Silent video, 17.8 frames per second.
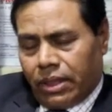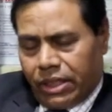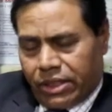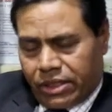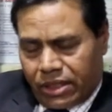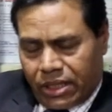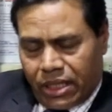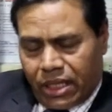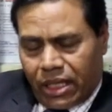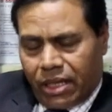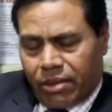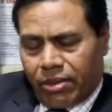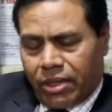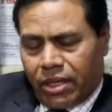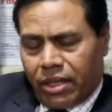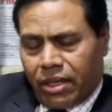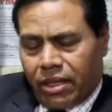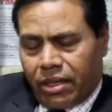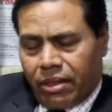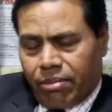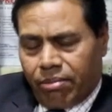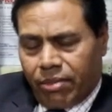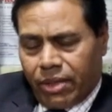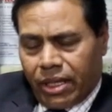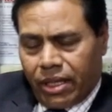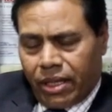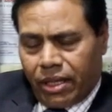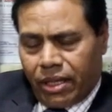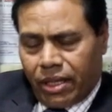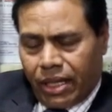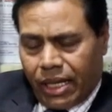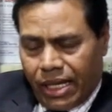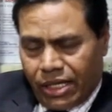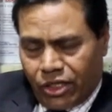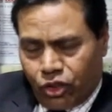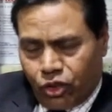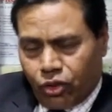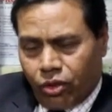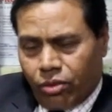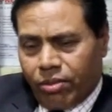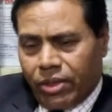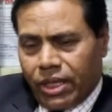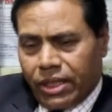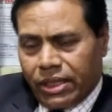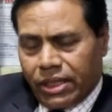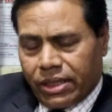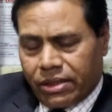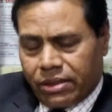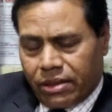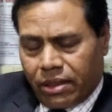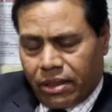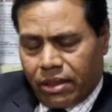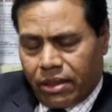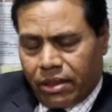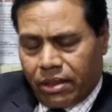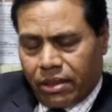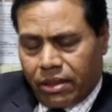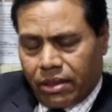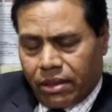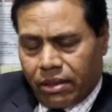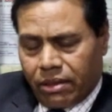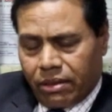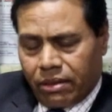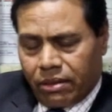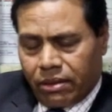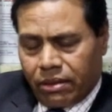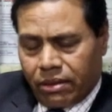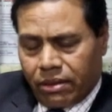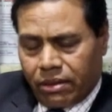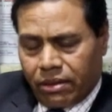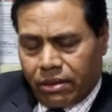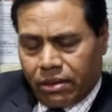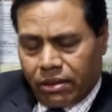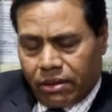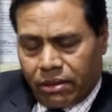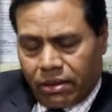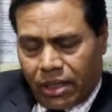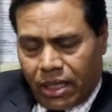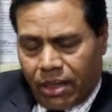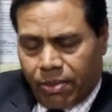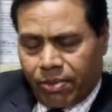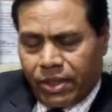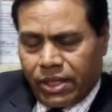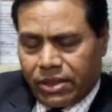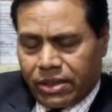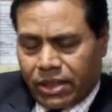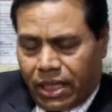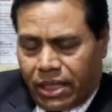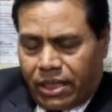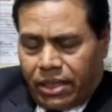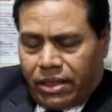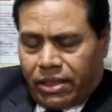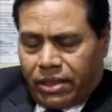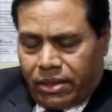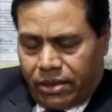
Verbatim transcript: इसके अलावा मैं एनजीओ में ये सा, आ, आपकी सारी